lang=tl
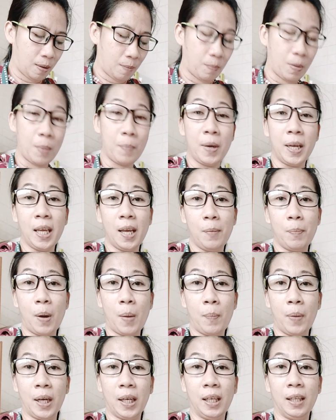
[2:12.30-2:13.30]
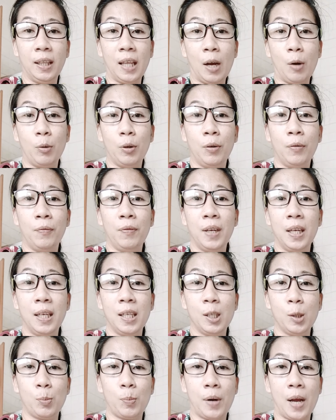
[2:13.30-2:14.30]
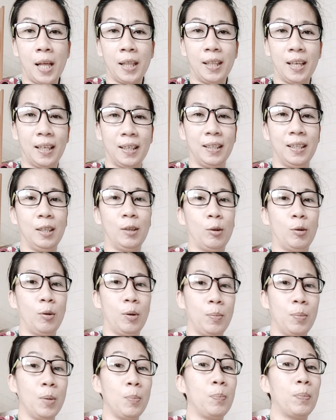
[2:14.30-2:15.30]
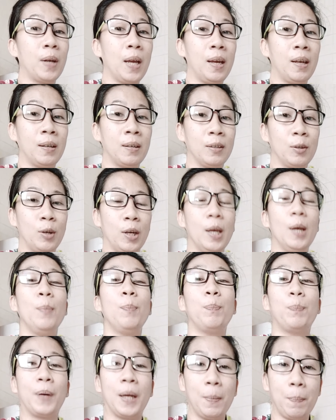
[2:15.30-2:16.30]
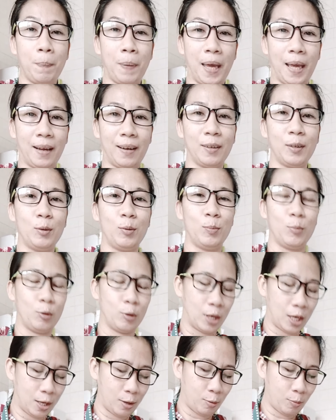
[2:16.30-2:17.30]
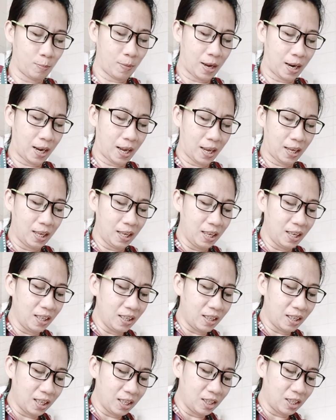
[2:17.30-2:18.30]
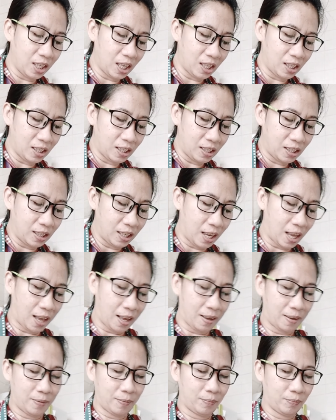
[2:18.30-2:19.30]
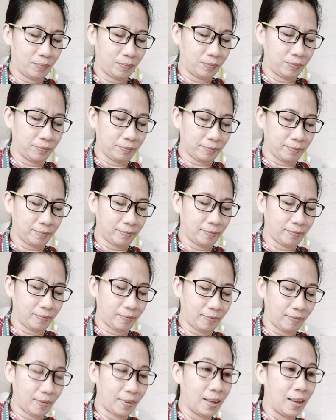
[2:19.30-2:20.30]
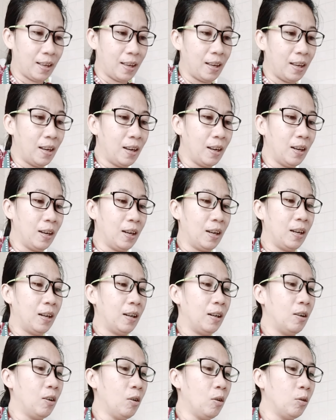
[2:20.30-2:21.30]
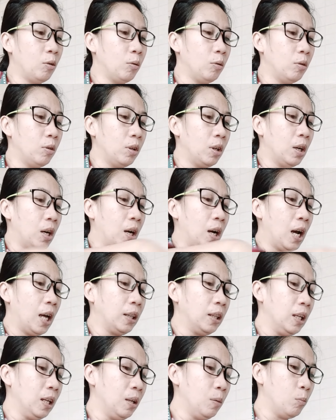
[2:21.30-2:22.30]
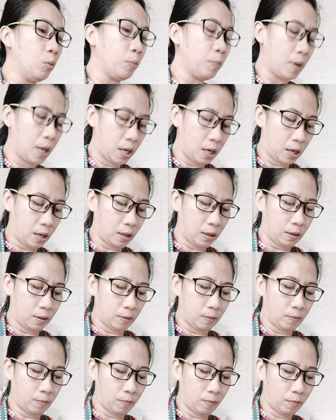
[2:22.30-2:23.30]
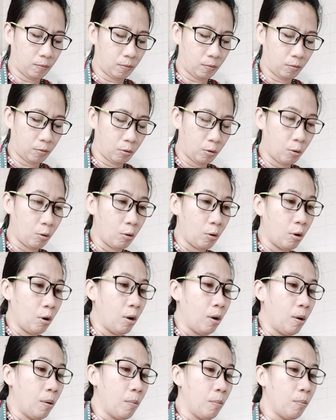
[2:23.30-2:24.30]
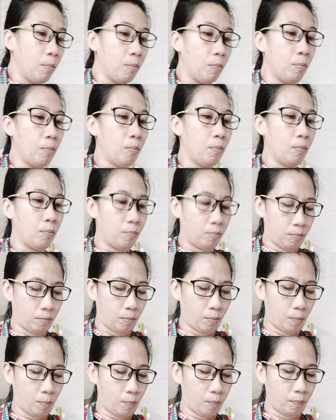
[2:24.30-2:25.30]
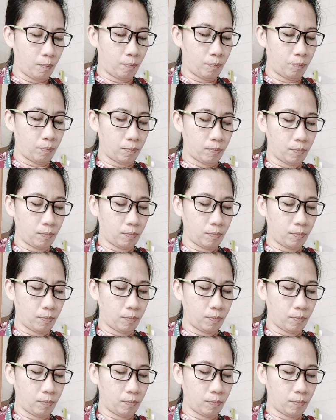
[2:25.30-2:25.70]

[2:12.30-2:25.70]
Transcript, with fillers: Mamaya ipapakita ko yung finished product nito. I-prepare, i-prepare ko muna yung mga ingredients niya. Nay, look. Like oh, this. Hatiin mo pa, anak. Hindi na. Mati, masyado ano ng maliit, Nay. Ay.